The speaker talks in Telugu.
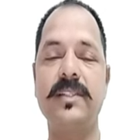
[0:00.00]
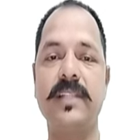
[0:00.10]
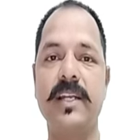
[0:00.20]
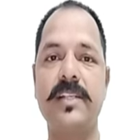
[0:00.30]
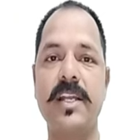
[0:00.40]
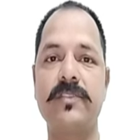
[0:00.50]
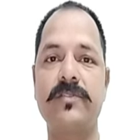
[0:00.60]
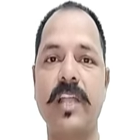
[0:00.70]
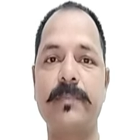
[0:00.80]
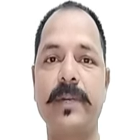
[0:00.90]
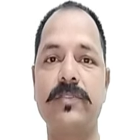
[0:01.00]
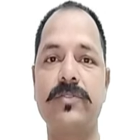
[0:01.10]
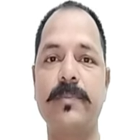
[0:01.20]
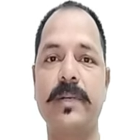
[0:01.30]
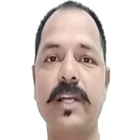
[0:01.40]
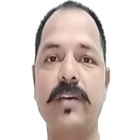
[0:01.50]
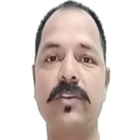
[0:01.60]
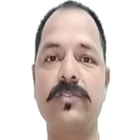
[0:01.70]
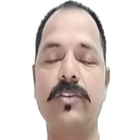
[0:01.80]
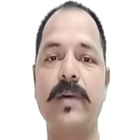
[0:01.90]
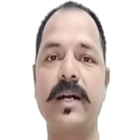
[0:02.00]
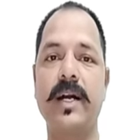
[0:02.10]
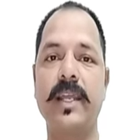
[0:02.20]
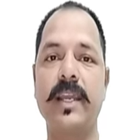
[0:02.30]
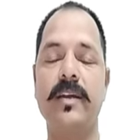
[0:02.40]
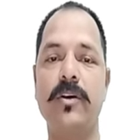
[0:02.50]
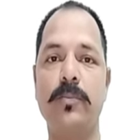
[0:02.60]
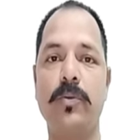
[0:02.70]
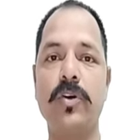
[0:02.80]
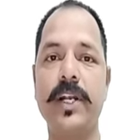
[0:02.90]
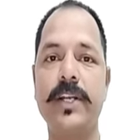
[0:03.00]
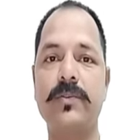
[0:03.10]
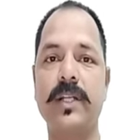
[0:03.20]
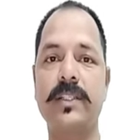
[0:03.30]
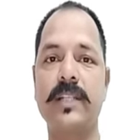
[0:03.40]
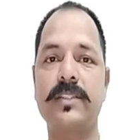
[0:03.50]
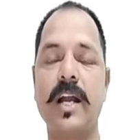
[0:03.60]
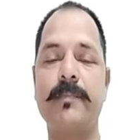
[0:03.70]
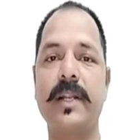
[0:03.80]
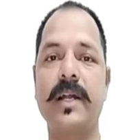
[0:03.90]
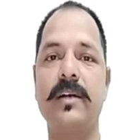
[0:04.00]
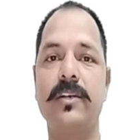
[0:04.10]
పరిస్థితి ఏంటి అనేటువంటి దానిపైన దృష్టి పెట్టారు అందులో భాగంగానే పొంగులేటి కూడా తన శాఖ పైన